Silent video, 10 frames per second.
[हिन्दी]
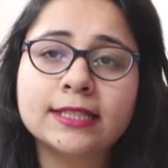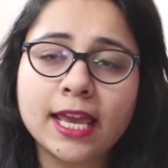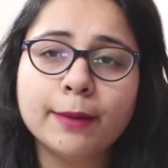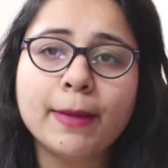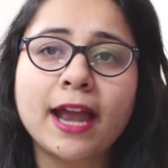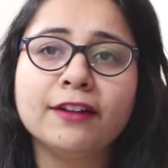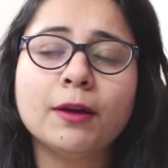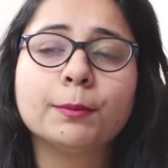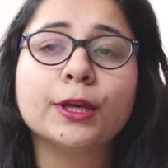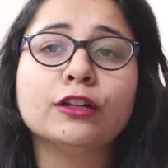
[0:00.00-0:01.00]
सेम हैंड
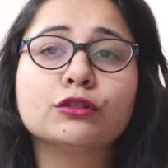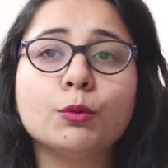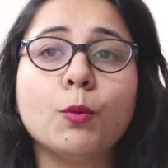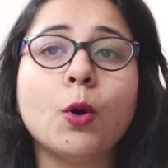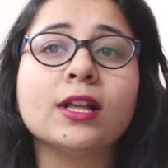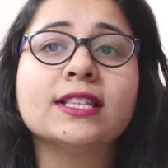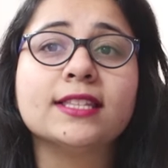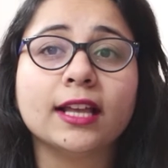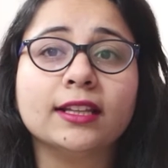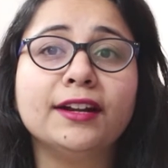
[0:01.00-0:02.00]
वो आपके हेयर्स को बहुत
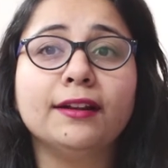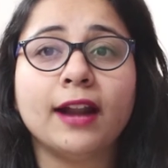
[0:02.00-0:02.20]
ज़्यादा